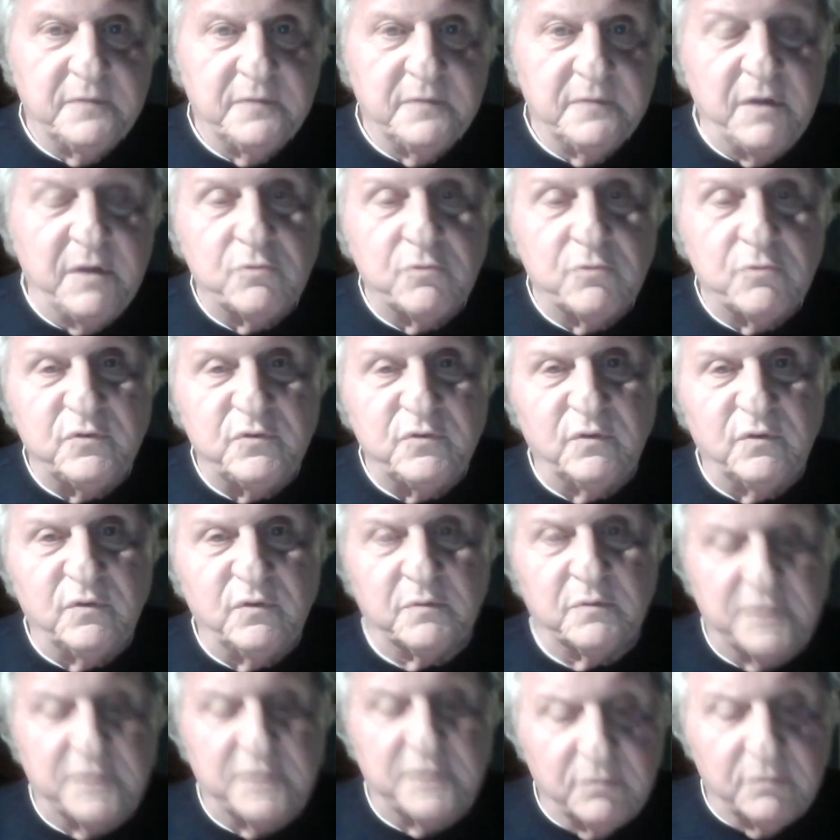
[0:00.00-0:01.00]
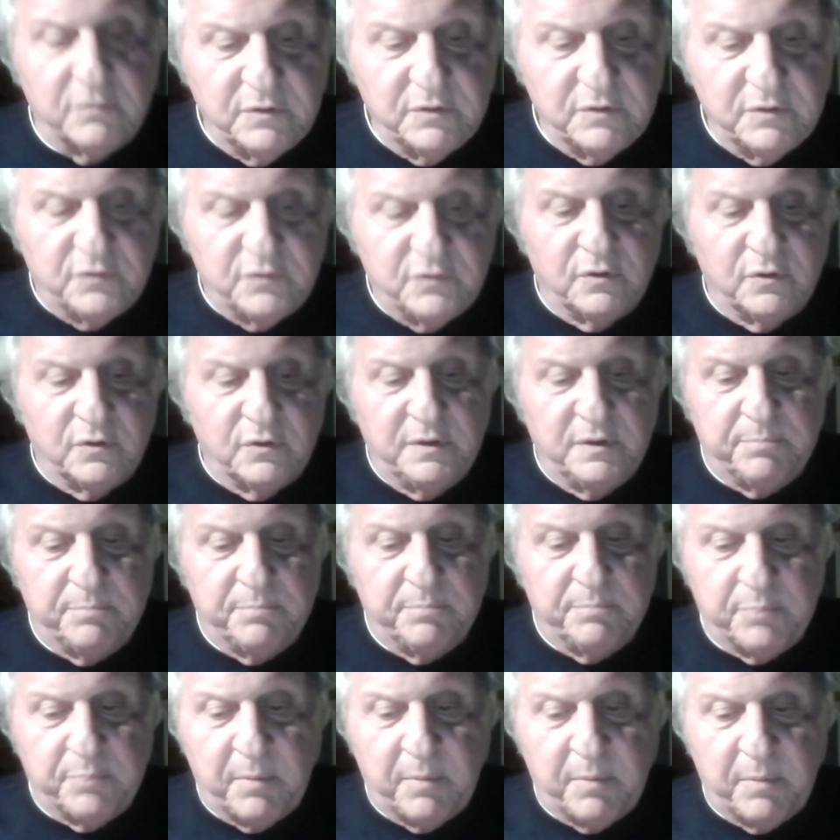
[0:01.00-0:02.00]
se non ci sono queste
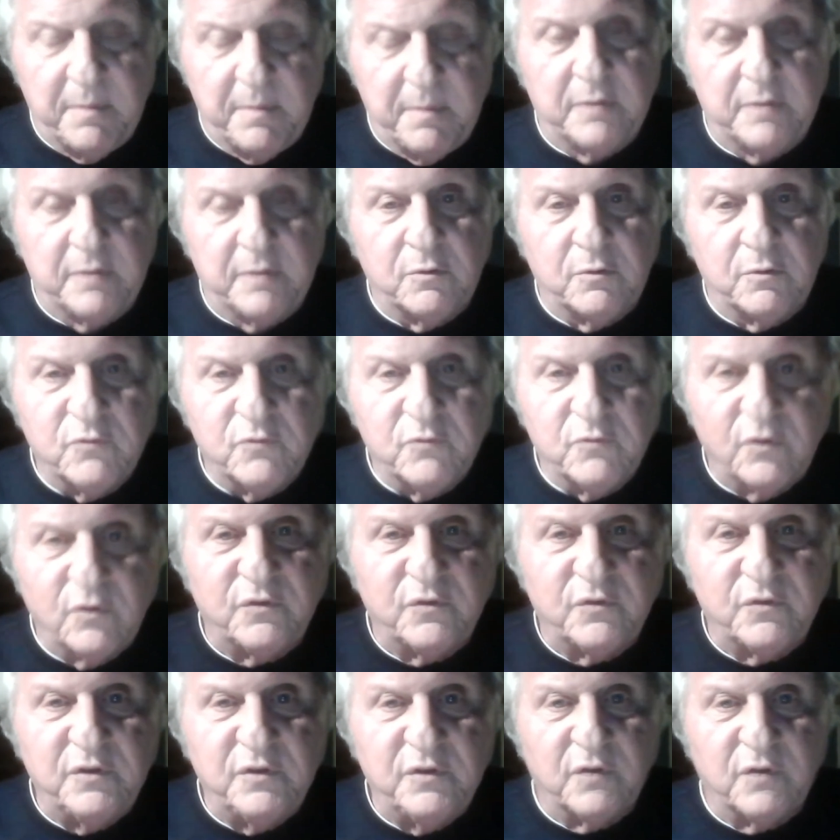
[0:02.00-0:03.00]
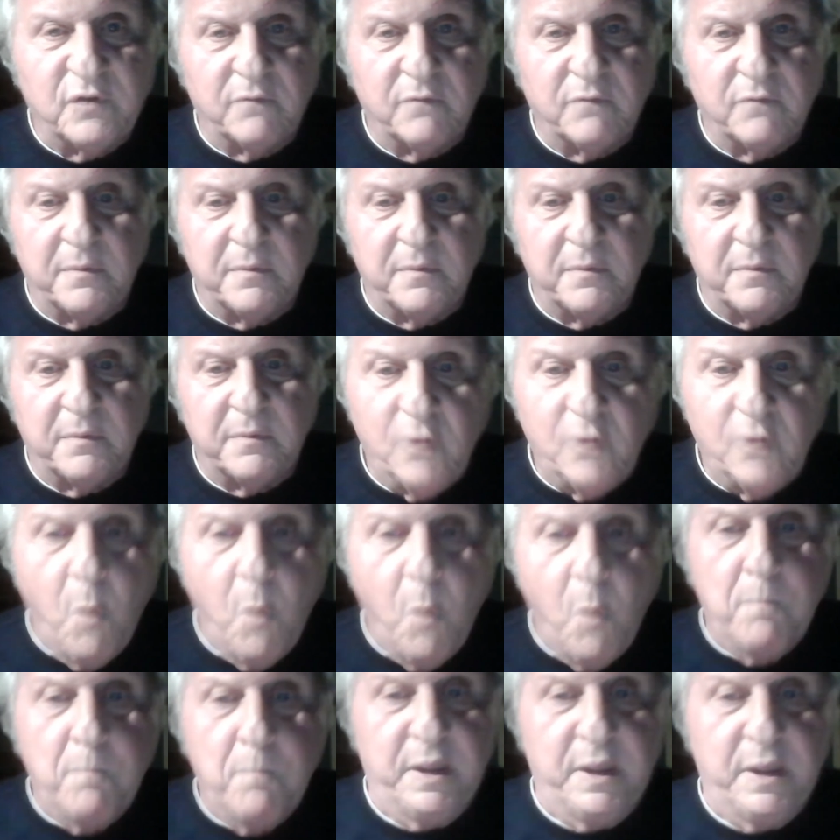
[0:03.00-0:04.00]
condizioni, probabilmente non solo si risolvono, ma si
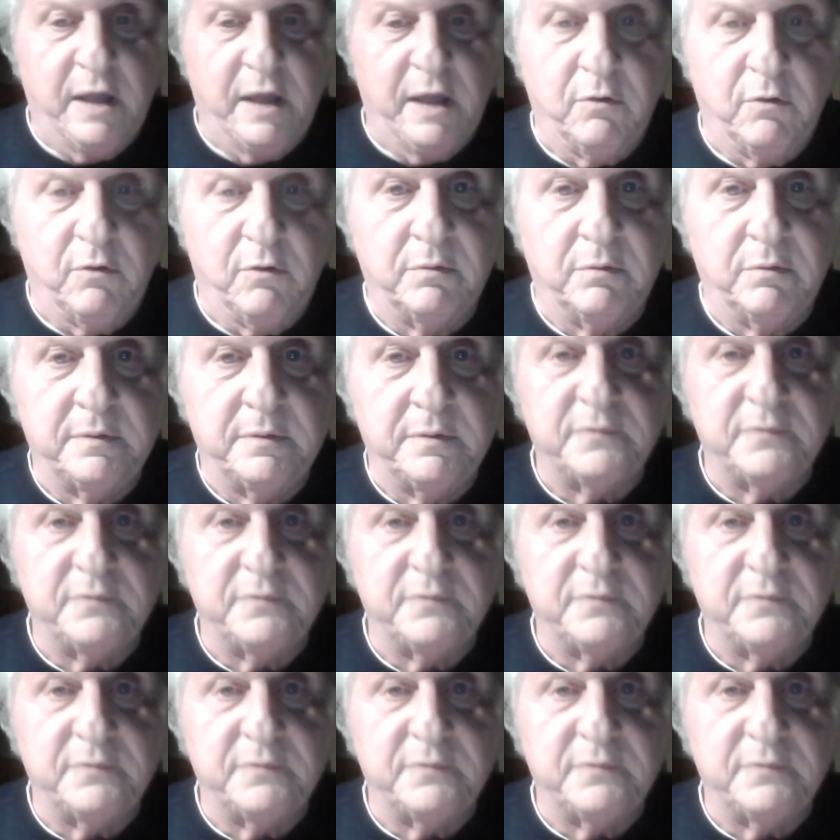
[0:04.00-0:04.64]
complicano,